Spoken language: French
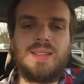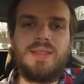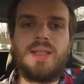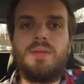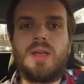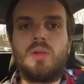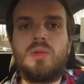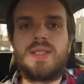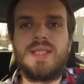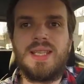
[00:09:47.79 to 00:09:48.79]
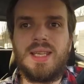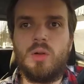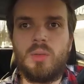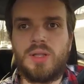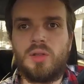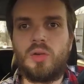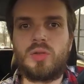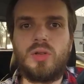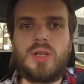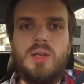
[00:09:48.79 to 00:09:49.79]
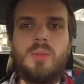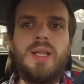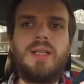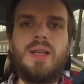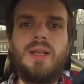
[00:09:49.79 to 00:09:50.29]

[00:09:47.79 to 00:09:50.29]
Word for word: et 17,6 kWh au 100 km.